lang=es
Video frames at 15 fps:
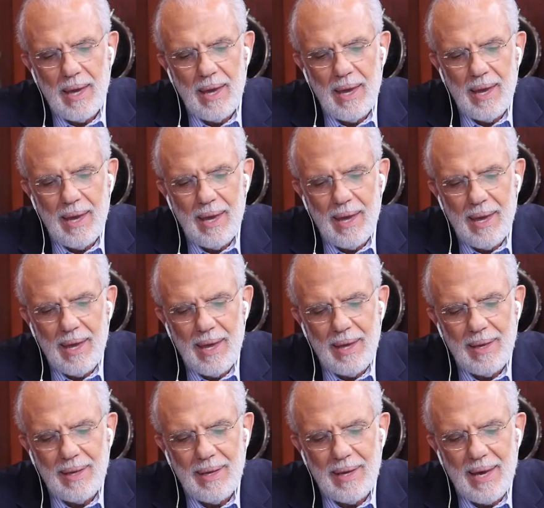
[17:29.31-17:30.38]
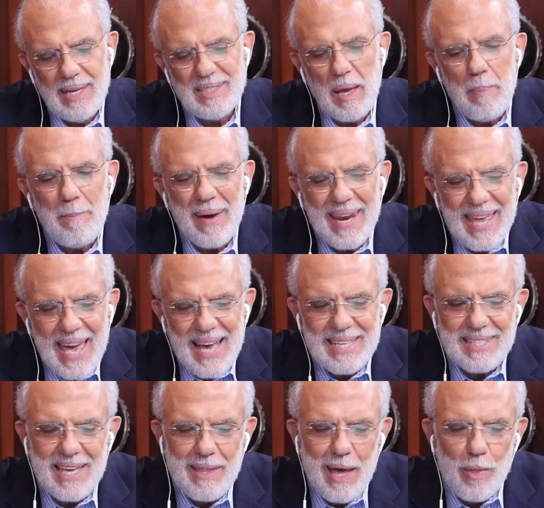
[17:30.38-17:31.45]
eh, esa
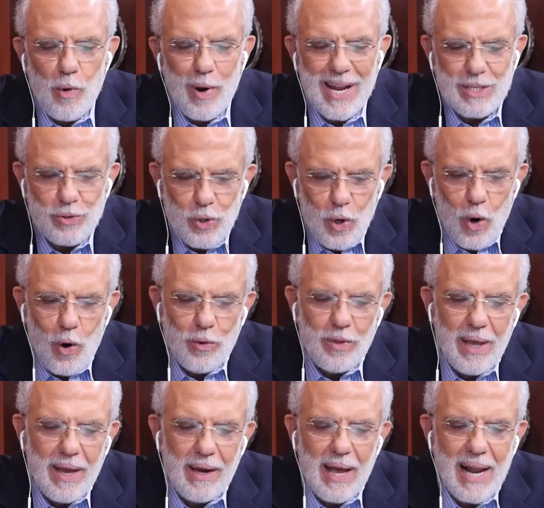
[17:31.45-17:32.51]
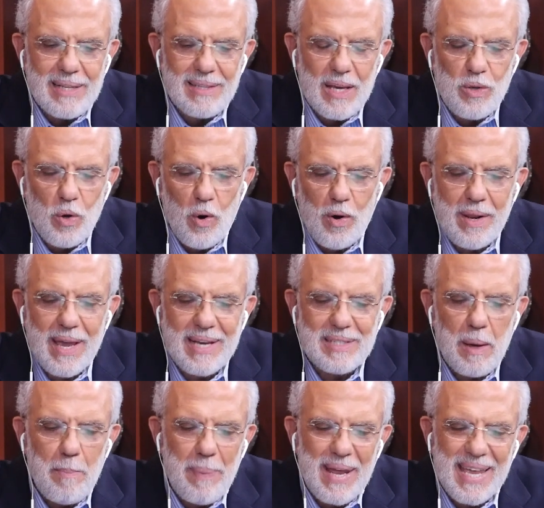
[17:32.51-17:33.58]
experiencia de adoración al Señor y
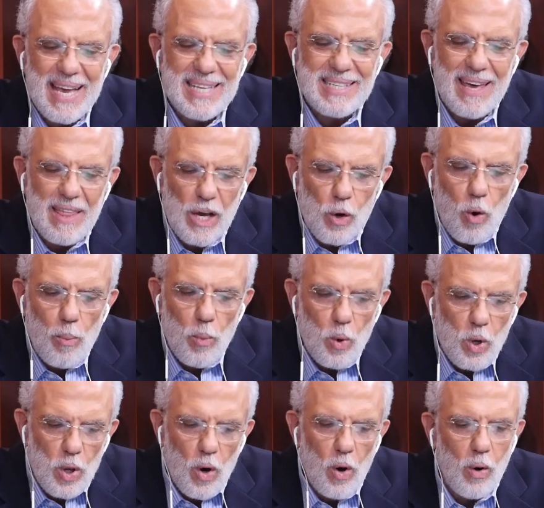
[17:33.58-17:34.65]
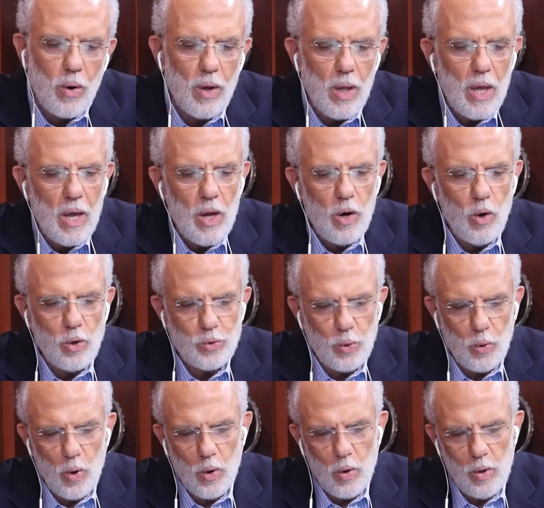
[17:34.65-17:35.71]
esa experiencia de comunión los
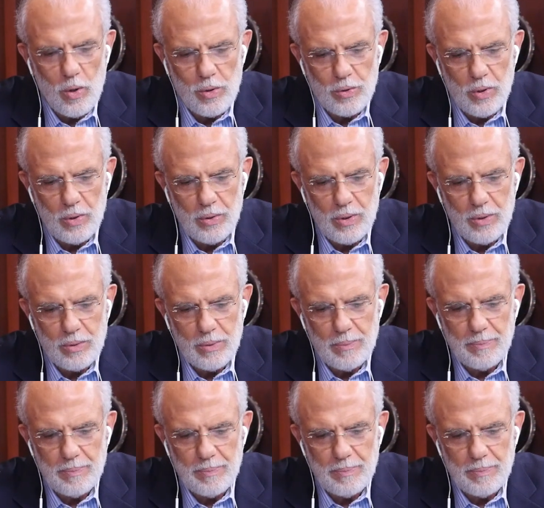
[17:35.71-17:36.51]
unos con los otros.